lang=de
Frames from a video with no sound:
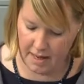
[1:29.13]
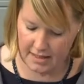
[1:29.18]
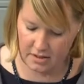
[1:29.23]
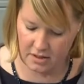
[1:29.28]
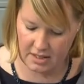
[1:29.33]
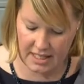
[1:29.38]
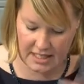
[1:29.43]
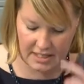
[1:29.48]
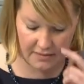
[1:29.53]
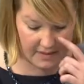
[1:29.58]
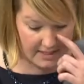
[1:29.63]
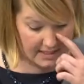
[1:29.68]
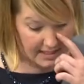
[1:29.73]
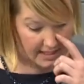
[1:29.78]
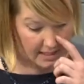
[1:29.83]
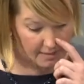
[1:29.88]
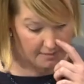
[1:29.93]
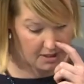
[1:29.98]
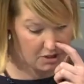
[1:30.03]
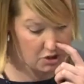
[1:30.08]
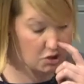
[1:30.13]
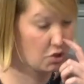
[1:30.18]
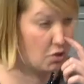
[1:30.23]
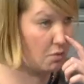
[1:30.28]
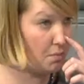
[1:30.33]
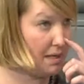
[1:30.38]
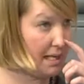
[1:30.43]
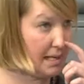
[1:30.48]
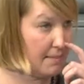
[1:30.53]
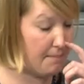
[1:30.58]
also das, was jeder Mensch
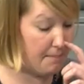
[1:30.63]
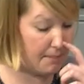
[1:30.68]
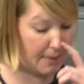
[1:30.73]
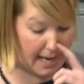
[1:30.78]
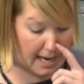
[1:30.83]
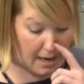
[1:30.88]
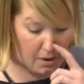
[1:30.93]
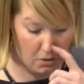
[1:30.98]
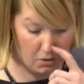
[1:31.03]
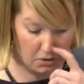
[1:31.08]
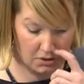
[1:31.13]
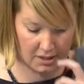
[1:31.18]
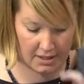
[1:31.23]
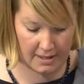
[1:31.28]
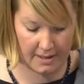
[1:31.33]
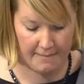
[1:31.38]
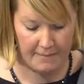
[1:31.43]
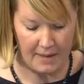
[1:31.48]
zum Leben braucht,